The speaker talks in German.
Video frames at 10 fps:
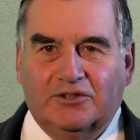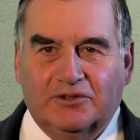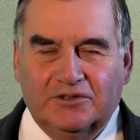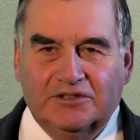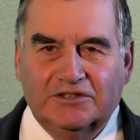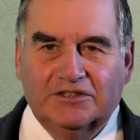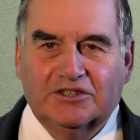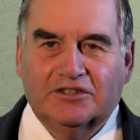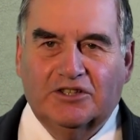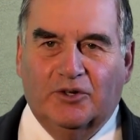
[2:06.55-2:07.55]
und
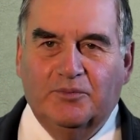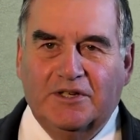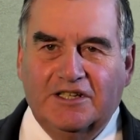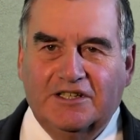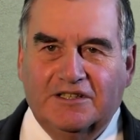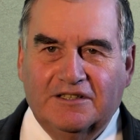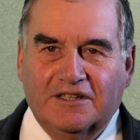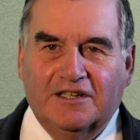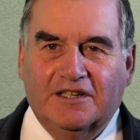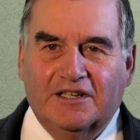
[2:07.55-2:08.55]
da bin ich
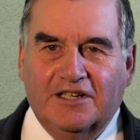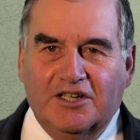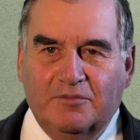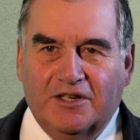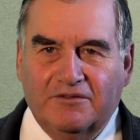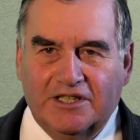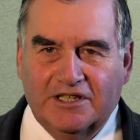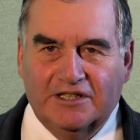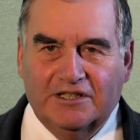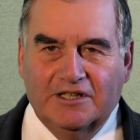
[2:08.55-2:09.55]
immer
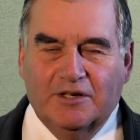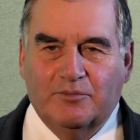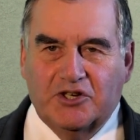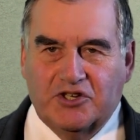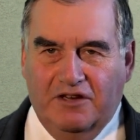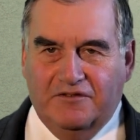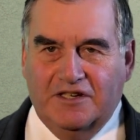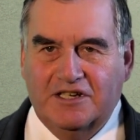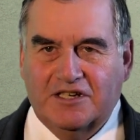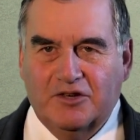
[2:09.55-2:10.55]
wieder
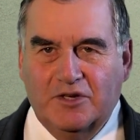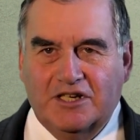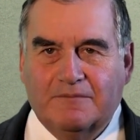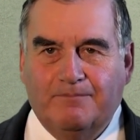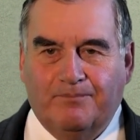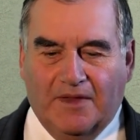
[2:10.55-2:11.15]
beschäftigt damit,